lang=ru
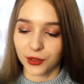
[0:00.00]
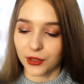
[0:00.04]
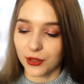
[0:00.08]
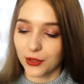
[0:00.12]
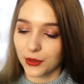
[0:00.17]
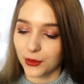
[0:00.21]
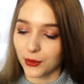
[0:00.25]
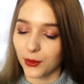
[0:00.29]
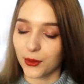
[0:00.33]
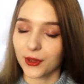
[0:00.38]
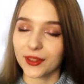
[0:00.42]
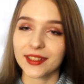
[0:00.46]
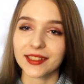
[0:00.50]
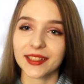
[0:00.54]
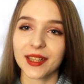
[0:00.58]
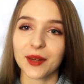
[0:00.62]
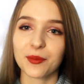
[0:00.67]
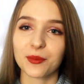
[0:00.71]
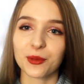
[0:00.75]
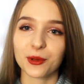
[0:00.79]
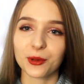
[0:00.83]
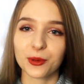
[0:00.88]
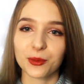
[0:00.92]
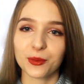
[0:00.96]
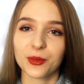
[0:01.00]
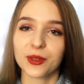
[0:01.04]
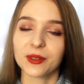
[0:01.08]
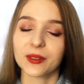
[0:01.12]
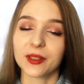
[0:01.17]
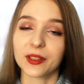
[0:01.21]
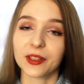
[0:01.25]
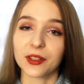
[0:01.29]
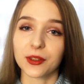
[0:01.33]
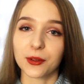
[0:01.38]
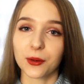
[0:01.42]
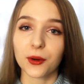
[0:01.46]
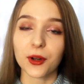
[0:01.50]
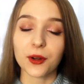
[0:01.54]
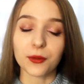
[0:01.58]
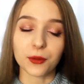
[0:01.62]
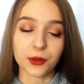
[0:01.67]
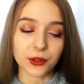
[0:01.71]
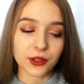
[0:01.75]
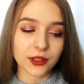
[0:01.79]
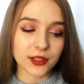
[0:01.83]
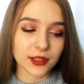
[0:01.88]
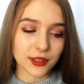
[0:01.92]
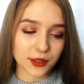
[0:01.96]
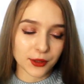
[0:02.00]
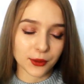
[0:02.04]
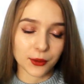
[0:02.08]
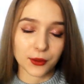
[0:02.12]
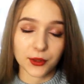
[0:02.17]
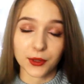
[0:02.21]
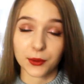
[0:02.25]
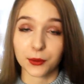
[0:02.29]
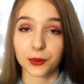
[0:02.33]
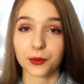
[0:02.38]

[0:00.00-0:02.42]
настолько я полюбила героев, вот серьезно.